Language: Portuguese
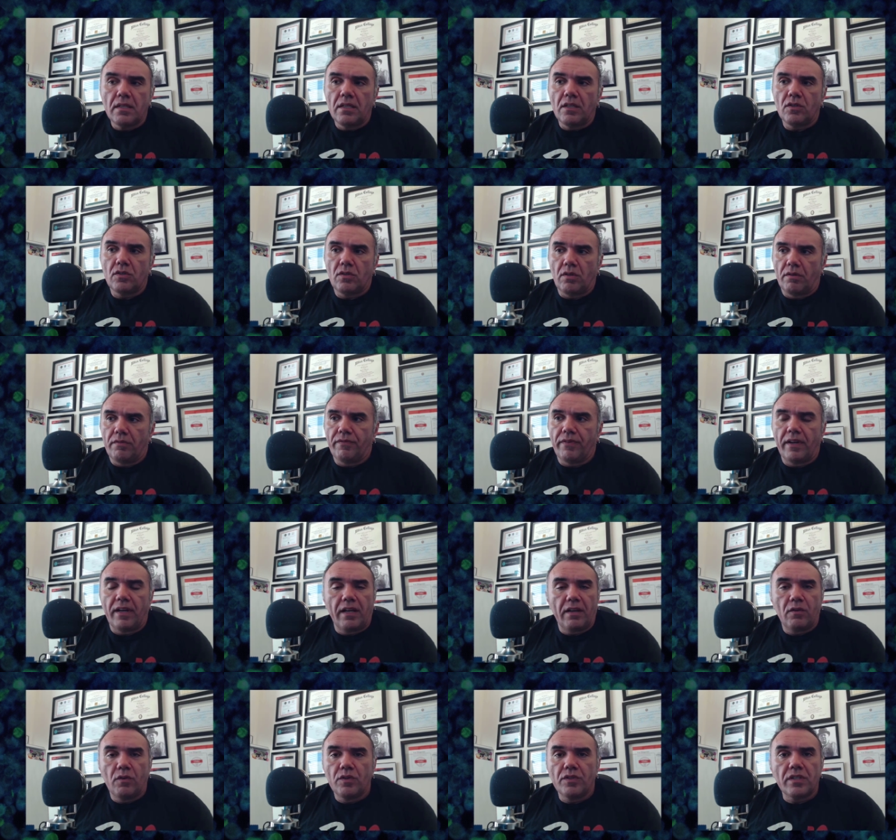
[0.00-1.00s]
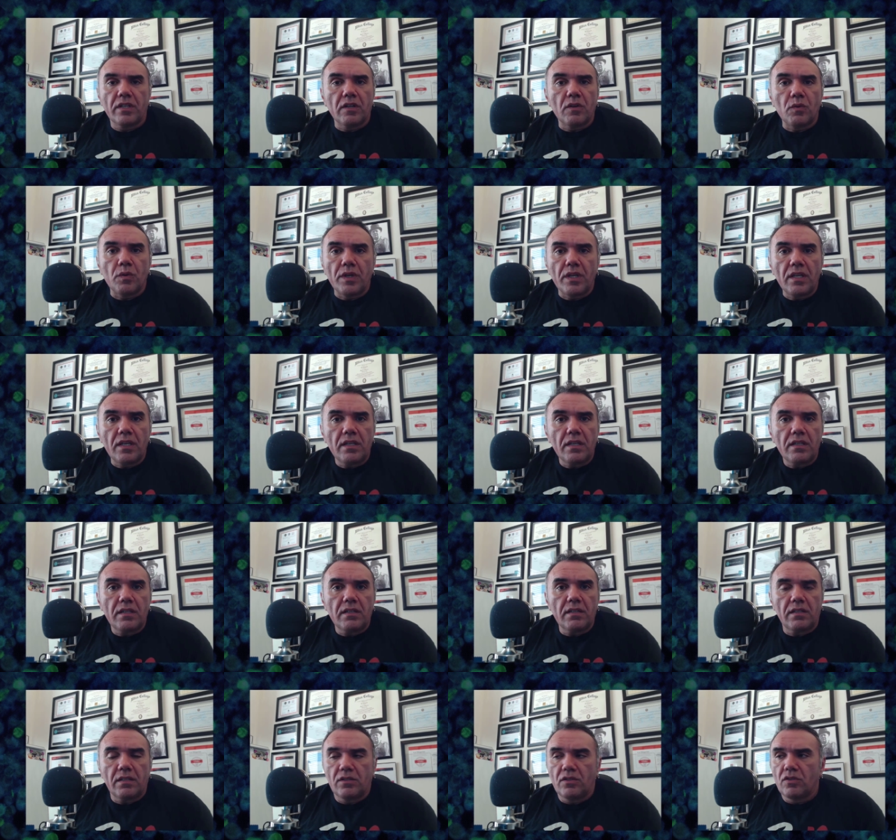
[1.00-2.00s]
e só falar coisa
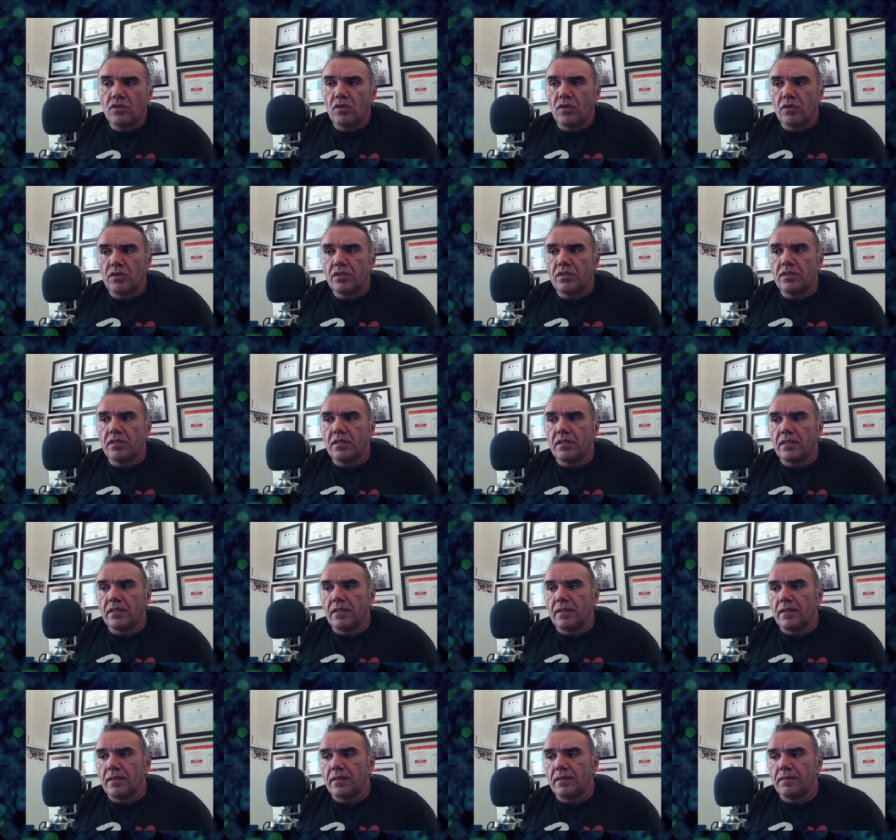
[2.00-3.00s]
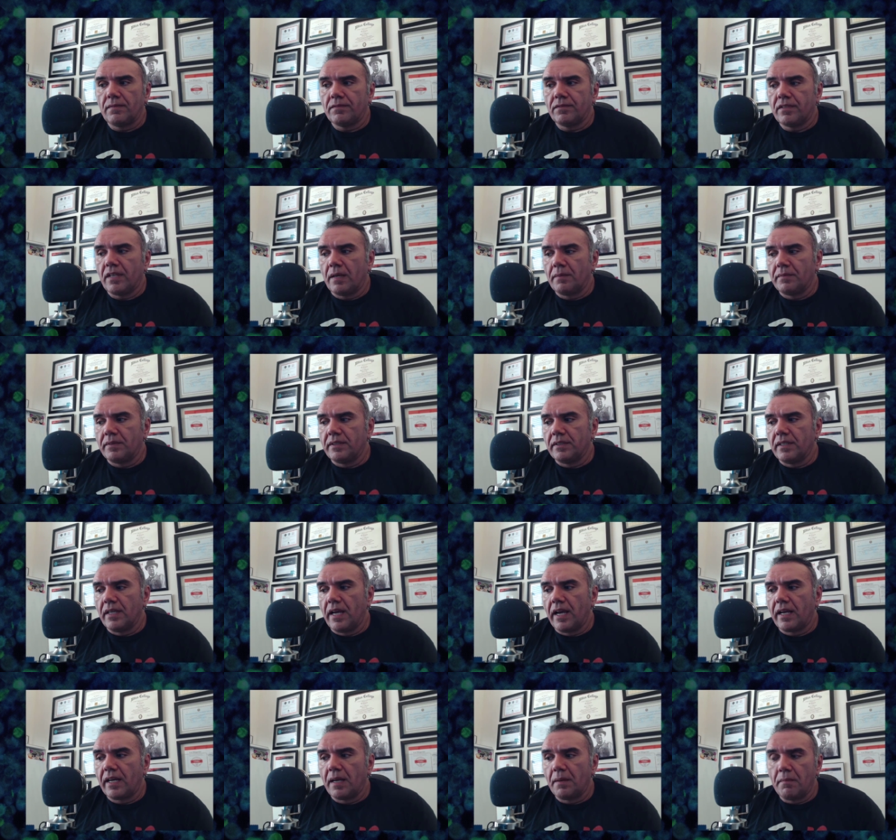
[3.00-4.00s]
ruim e só se, sabe,
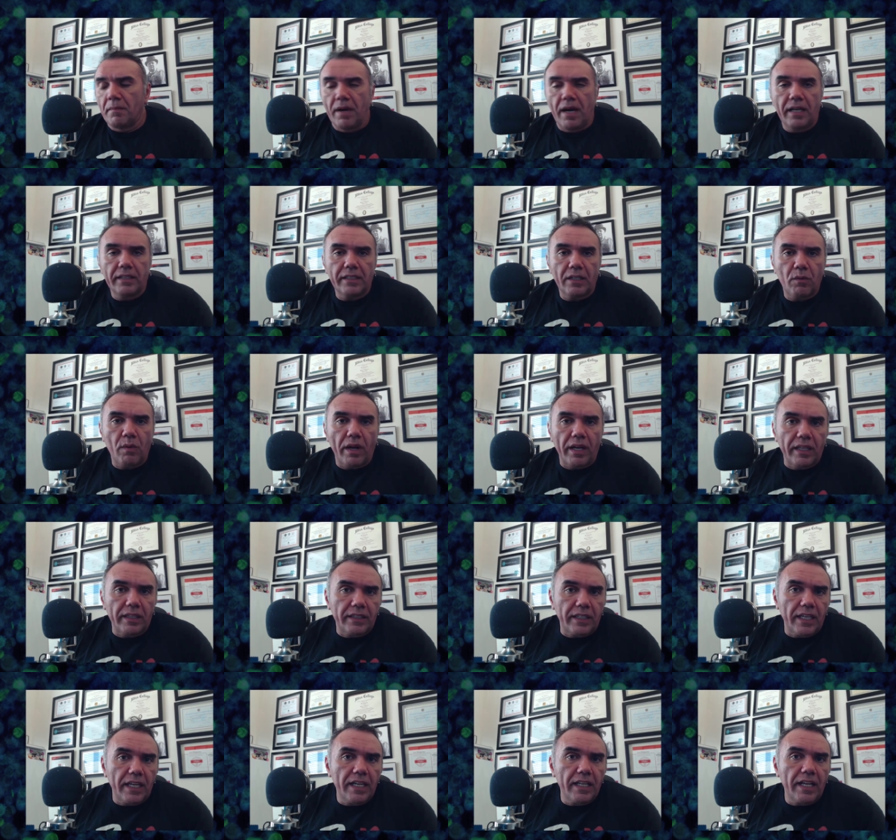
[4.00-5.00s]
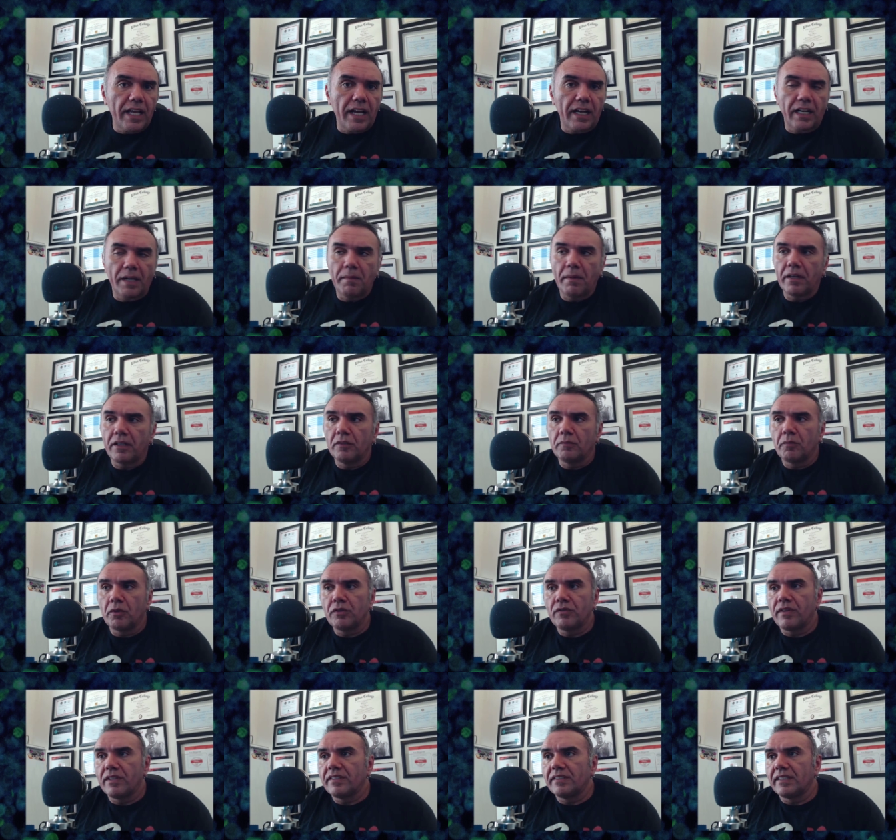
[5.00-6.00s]
reclamar da quarentena, reclamar que não
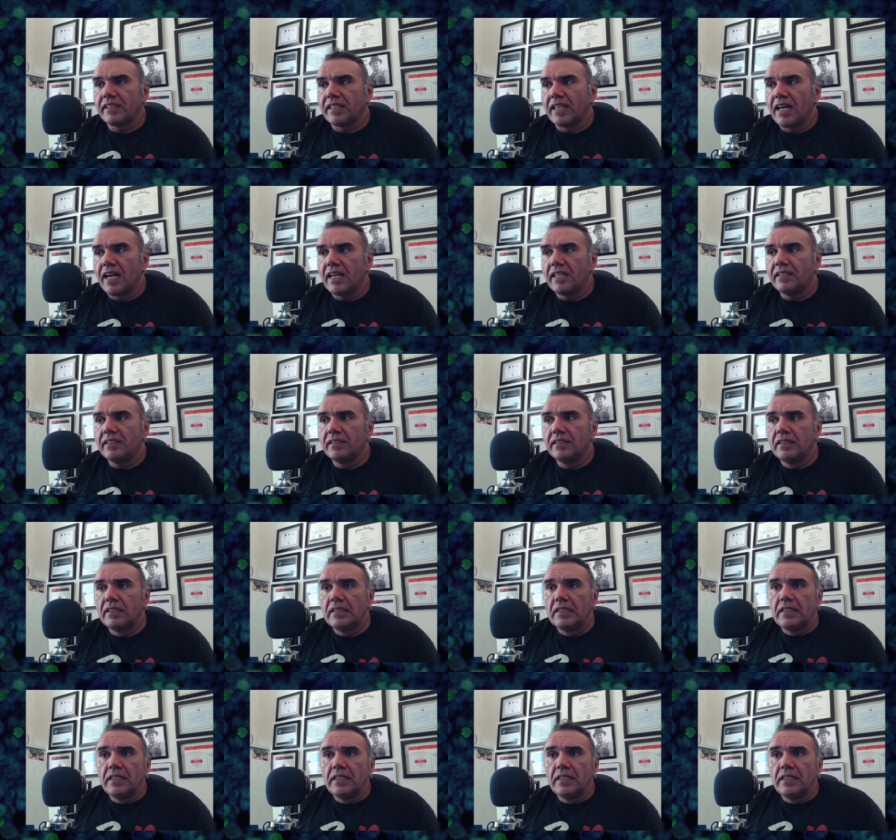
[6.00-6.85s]
pode fazer nada.